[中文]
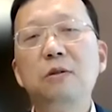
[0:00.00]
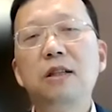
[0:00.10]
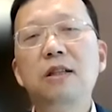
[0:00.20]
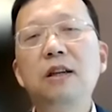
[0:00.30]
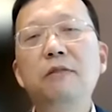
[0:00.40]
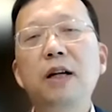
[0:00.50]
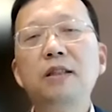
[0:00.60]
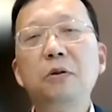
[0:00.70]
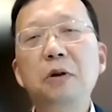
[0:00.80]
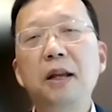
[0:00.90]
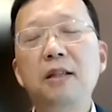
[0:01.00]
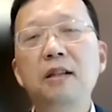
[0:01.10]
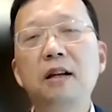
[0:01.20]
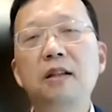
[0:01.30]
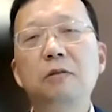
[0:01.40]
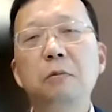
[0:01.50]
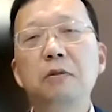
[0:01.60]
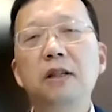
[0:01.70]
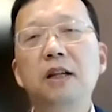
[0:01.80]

所以今天发生在越南身上呢，我们